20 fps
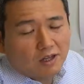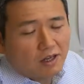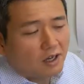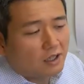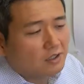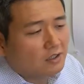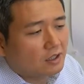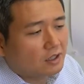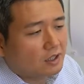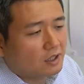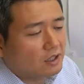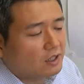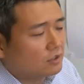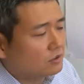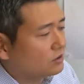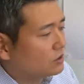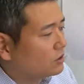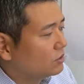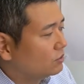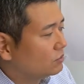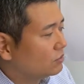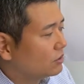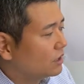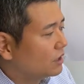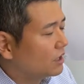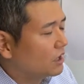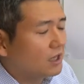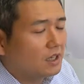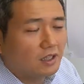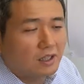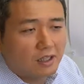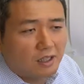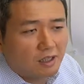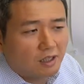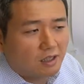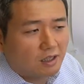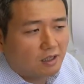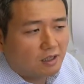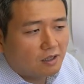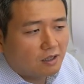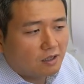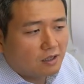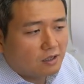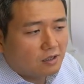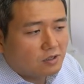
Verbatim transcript: 働かなくていいのって意外に